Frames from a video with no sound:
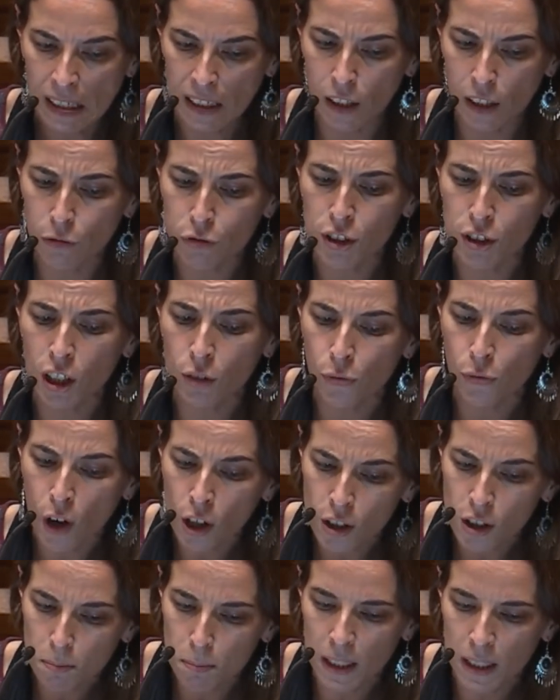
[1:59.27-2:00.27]
investir
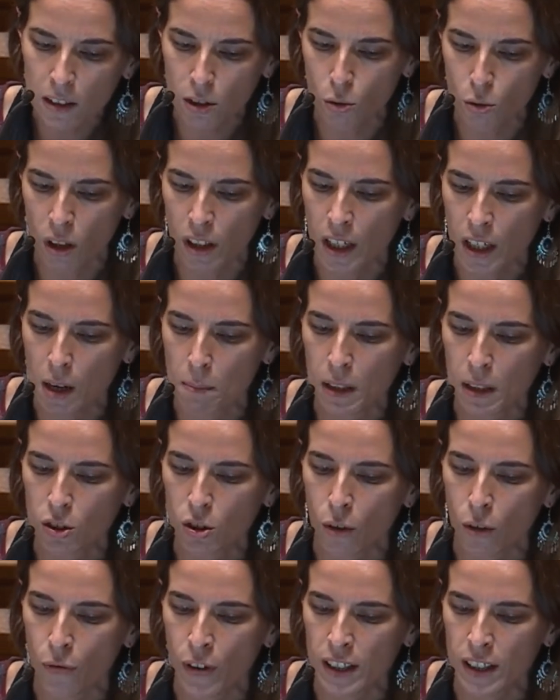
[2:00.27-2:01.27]
fortemente no
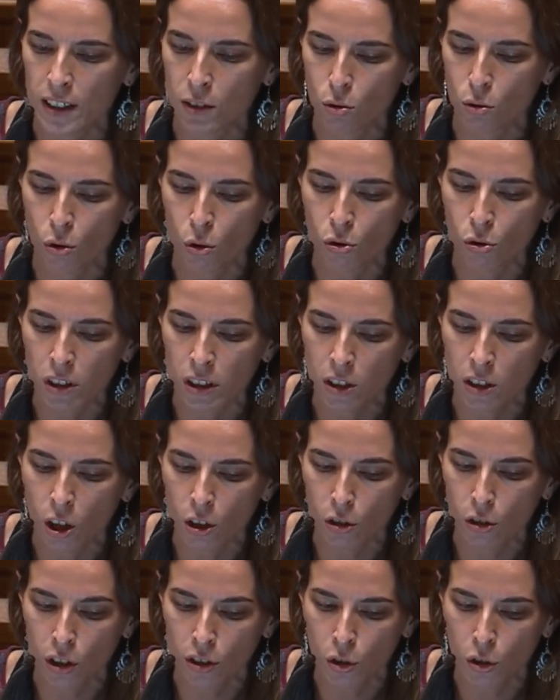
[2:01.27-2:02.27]
alargamento da oferta em todo o
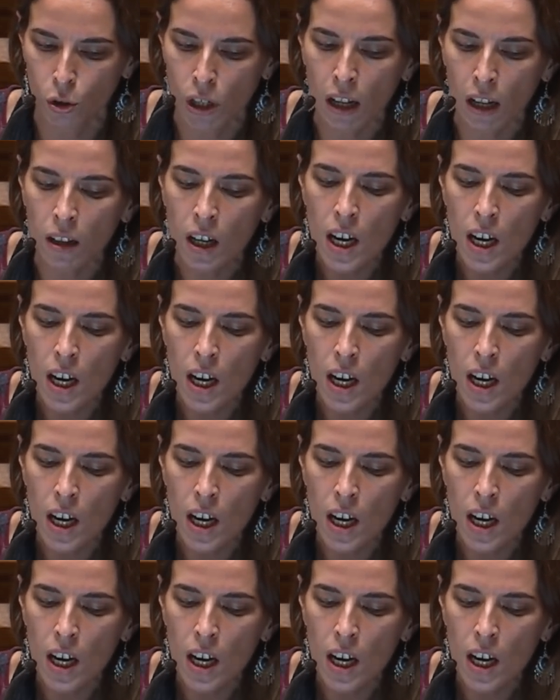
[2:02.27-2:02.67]
território nacional